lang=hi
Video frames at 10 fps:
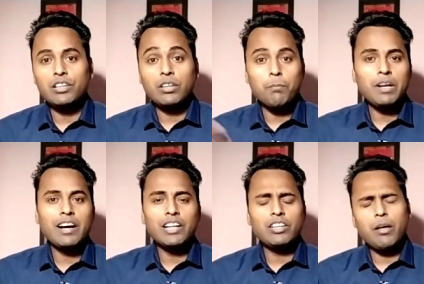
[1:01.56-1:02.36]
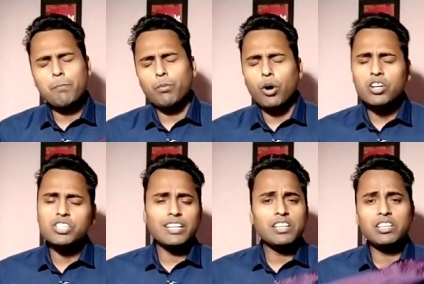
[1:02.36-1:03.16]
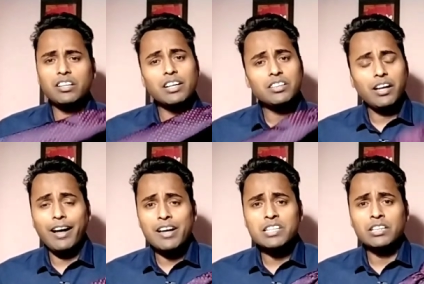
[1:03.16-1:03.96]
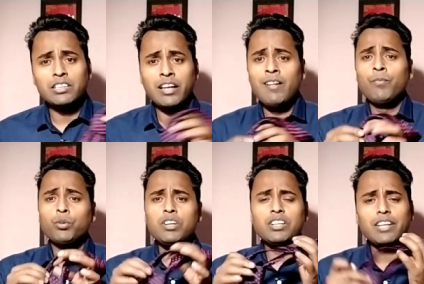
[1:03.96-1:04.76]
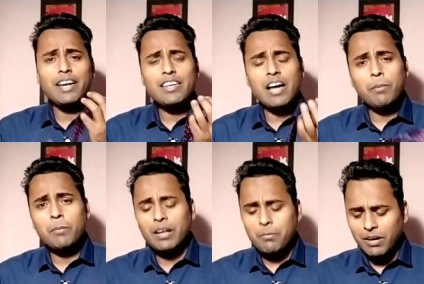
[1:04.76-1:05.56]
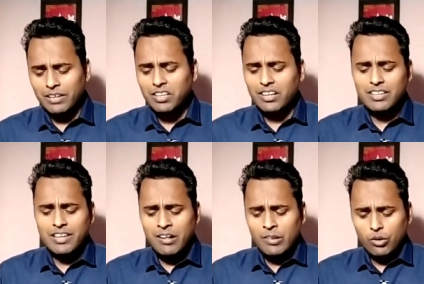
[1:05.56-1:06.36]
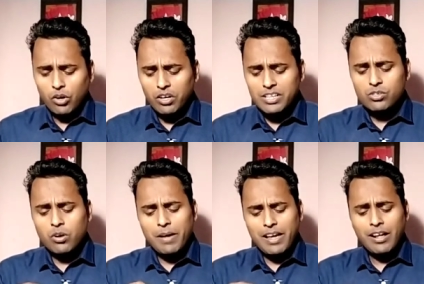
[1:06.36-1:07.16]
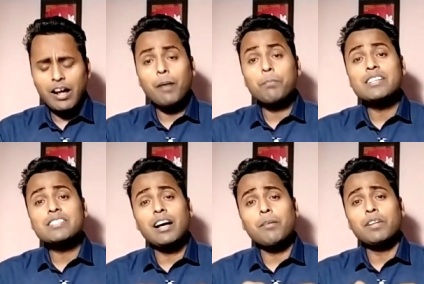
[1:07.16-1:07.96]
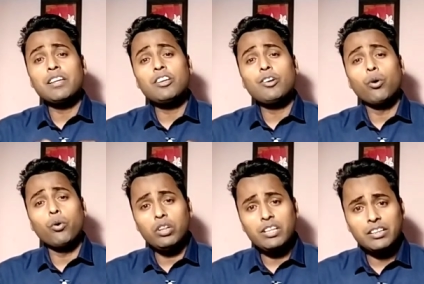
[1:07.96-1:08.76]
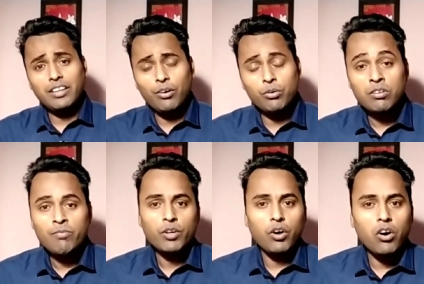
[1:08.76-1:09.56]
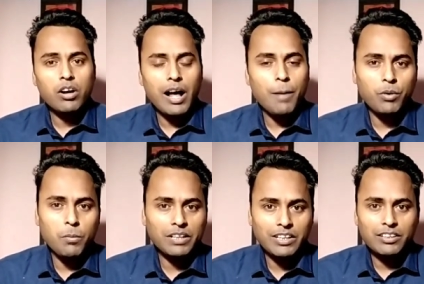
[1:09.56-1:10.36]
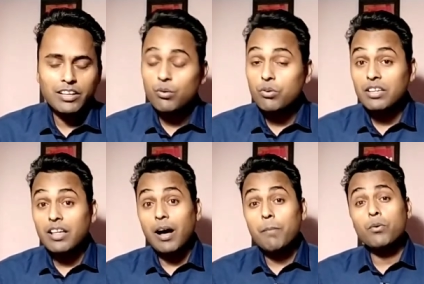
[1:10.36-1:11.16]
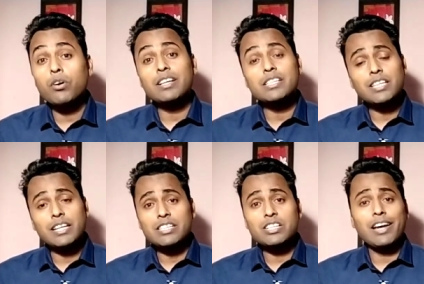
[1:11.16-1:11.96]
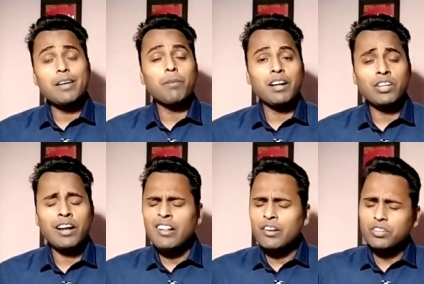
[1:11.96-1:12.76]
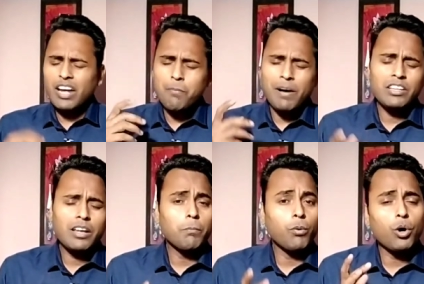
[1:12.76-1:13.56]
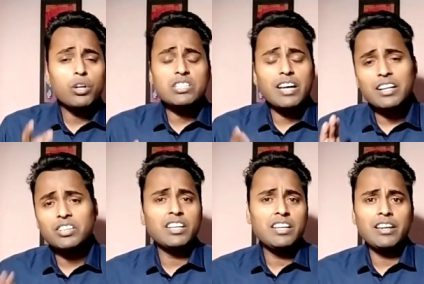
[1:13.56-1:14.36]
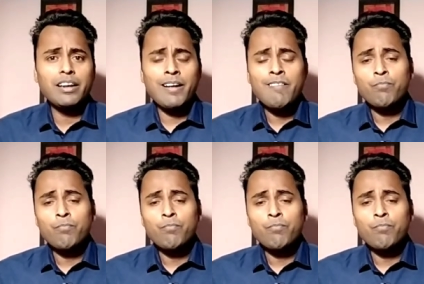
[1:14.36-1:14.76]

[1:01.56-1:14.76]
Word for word: हैं तब भी लगाते हैं बहुत ज्यादा दिक्कत आ जाती है तो ये टाई यहां पर मैंने बांध रखी है और इसको मैं आपके सामने ही खोल देता हूं और आपको बताता हूं कि आपको किस तरह से टाई बांधना है टाई बांधने के बहुत सारे तरीके हैं